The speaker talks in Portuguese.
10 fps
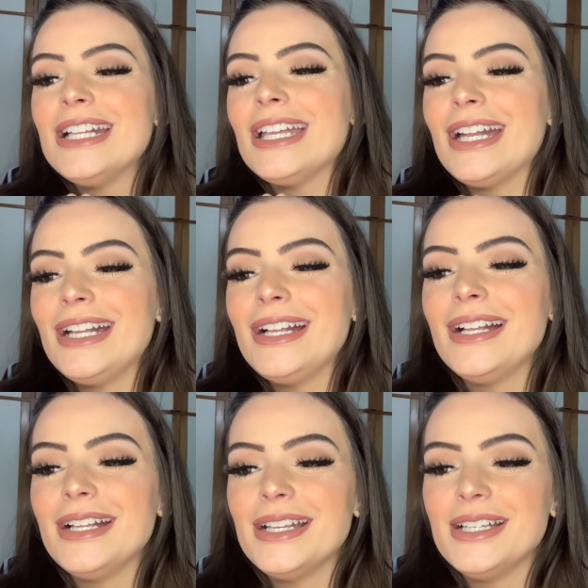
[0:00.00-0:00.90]

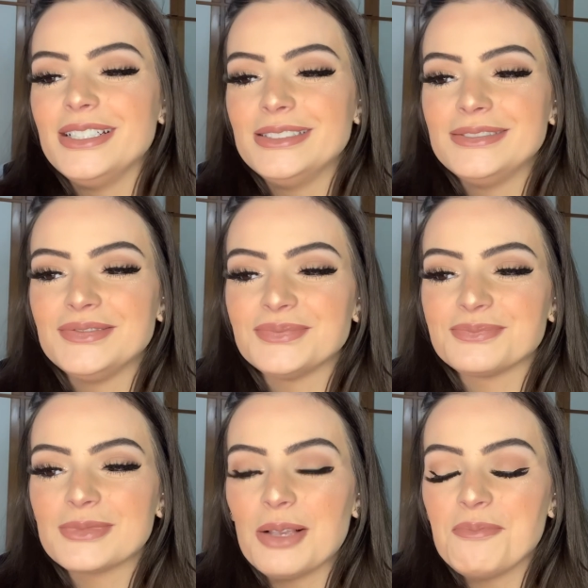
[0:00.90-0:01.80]
É,
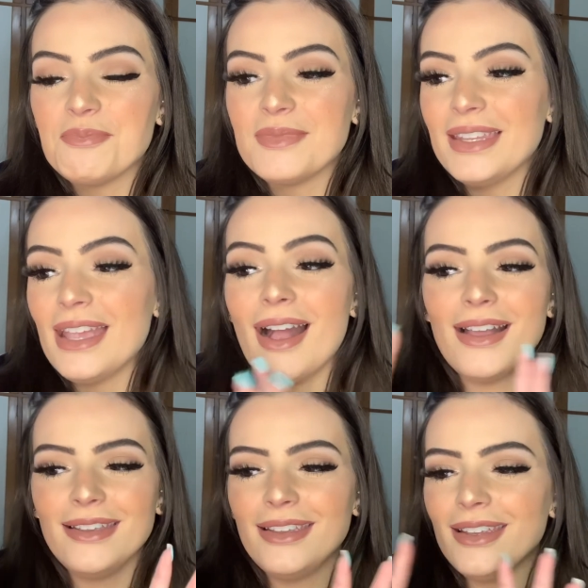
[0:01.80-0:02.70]
e
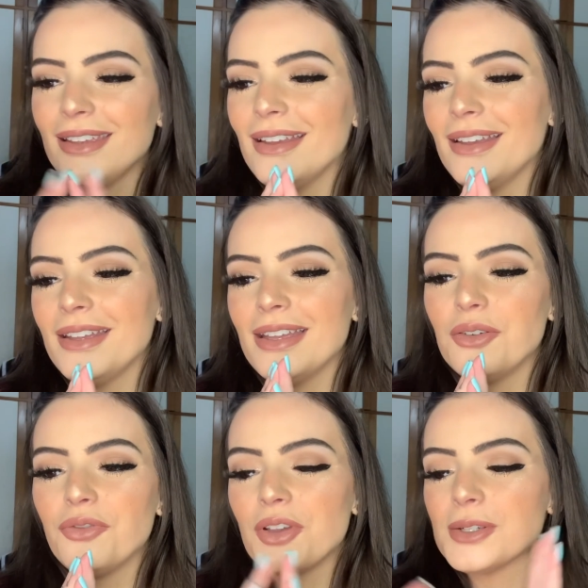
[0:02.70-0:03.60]
aí é, eu
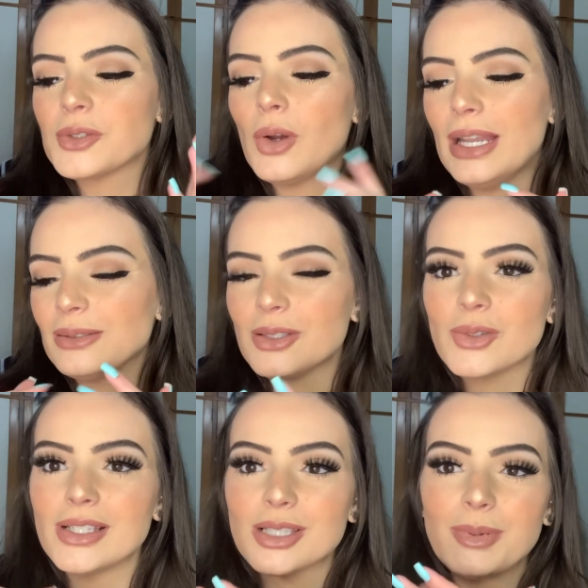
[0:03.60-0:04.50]
fico escolhendo as
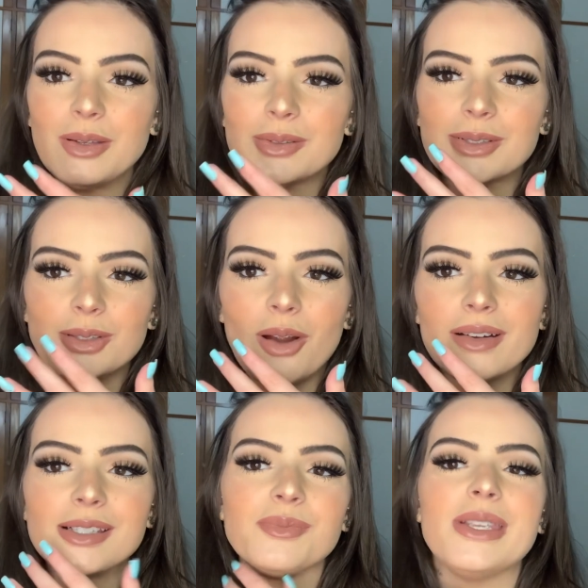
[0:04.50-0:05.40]
coisas pelos
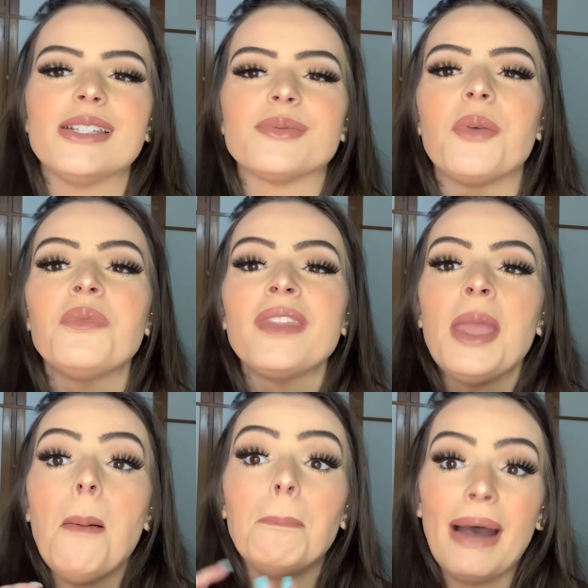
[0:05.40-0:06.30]
stories mesmo.
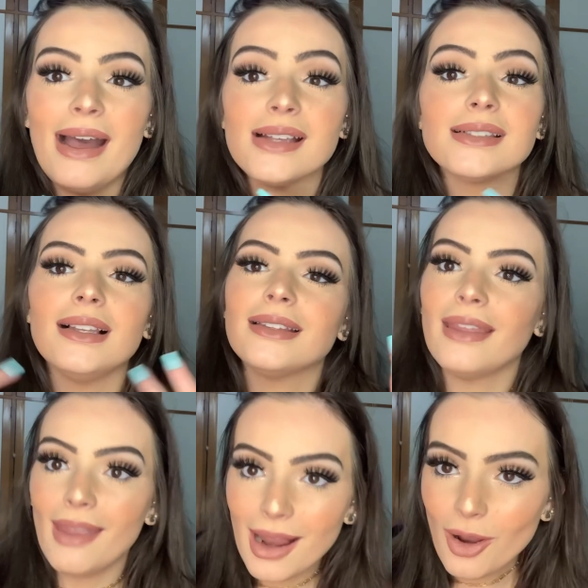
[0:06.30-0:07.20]
Mas ela
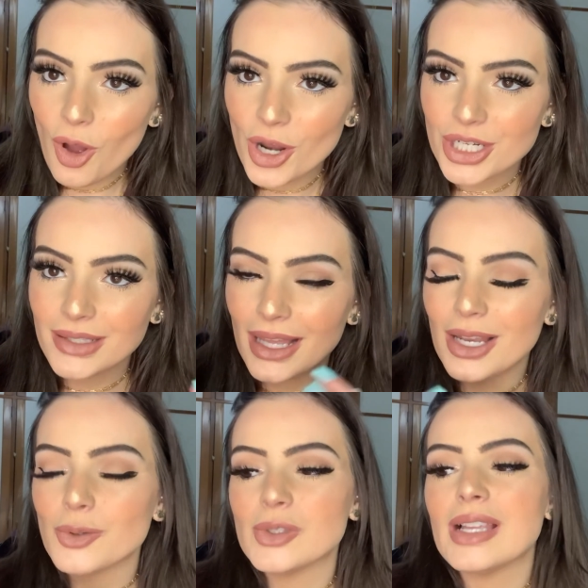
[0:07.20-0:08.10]
tem a loja dela
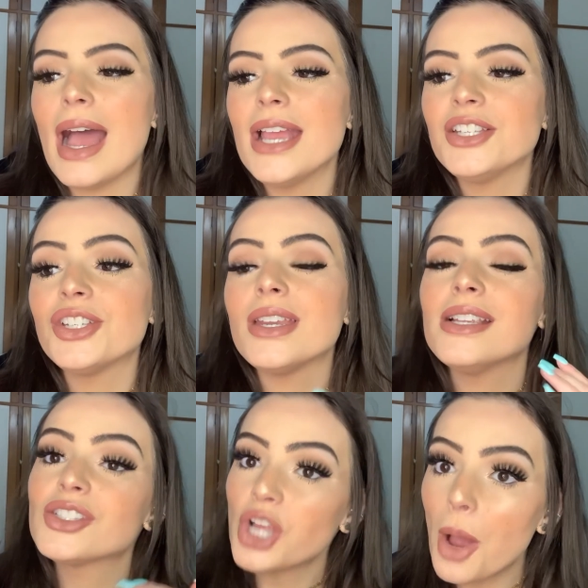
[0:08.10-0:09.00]
no site e
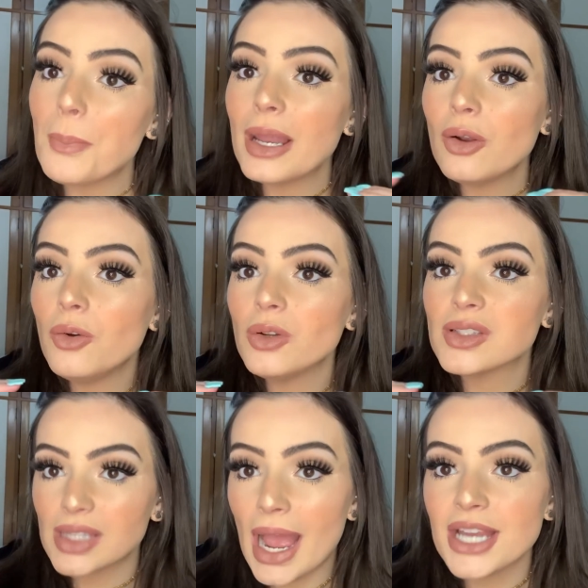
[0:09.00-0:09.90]
só pelo
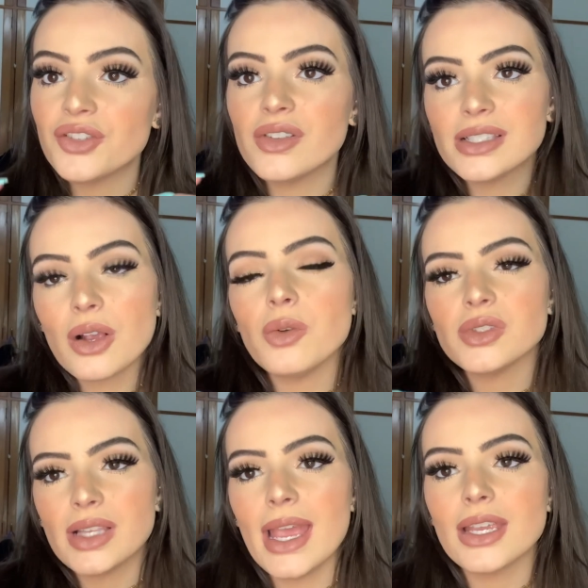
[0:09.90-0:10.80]
site você
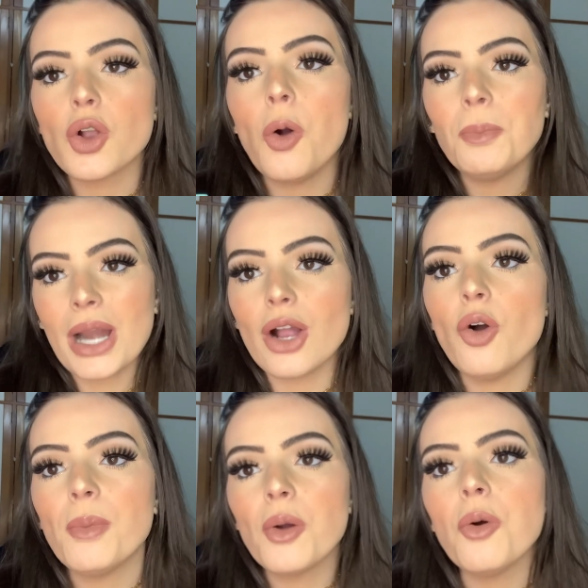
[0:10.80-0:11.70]
consegue comprar com
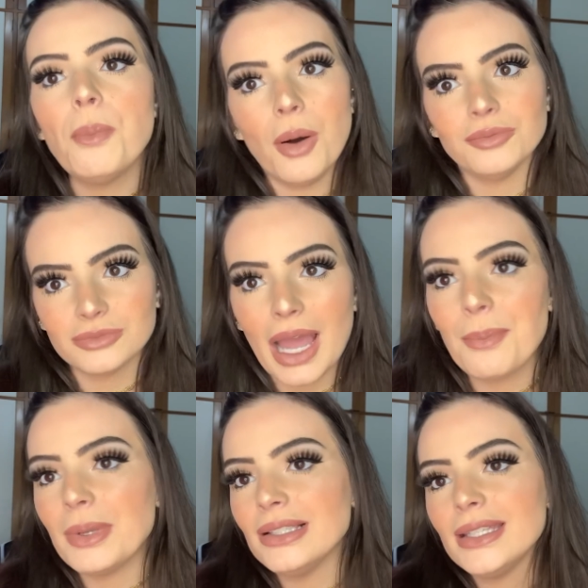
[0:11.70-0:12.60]
o meu cupom, tá?
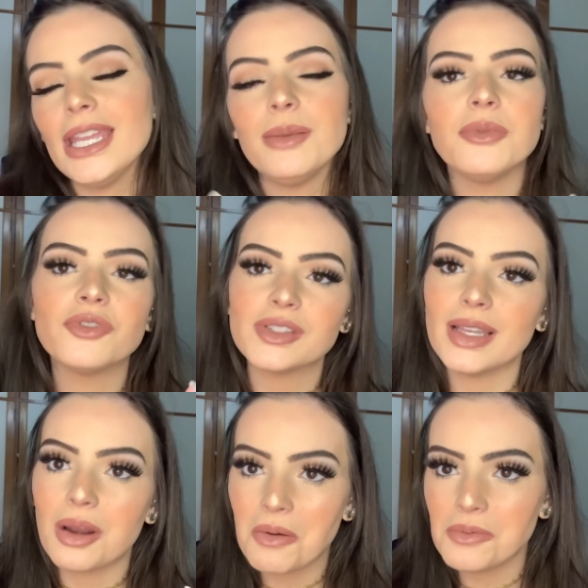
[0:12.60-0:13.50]
Pela DM você
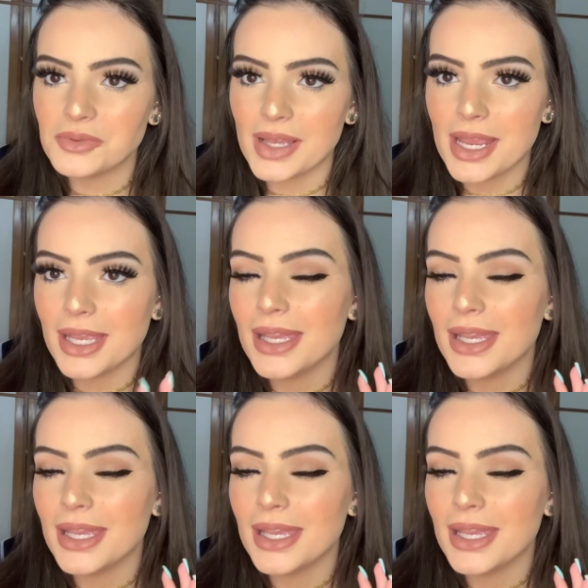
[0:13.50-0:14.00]
não consegue.